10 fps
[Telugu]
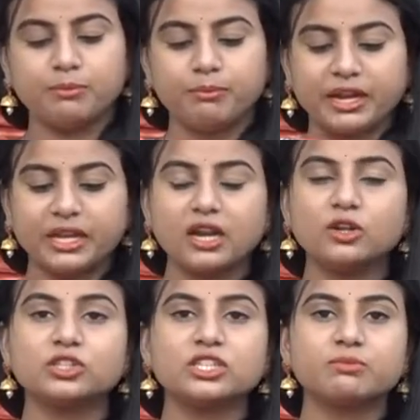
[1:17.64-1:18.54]
మెటీరియల్
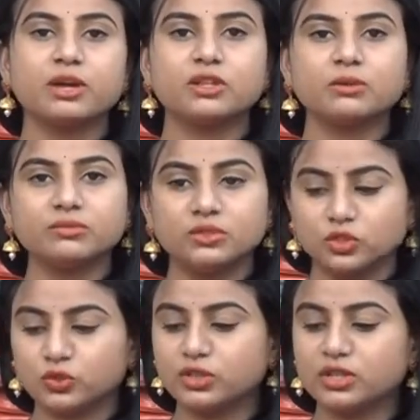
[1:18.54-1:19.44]
వచ్చేసి మాత్రం
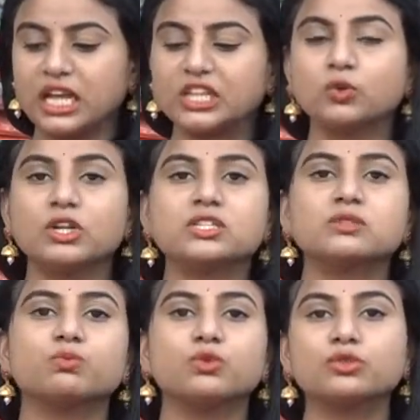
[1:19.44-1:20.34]
జూట్ అది కూడా
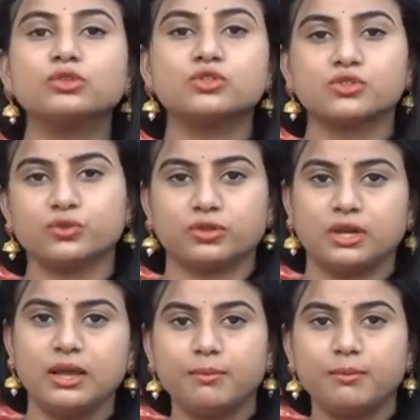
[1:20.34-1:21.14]
స్మూత్ జూట్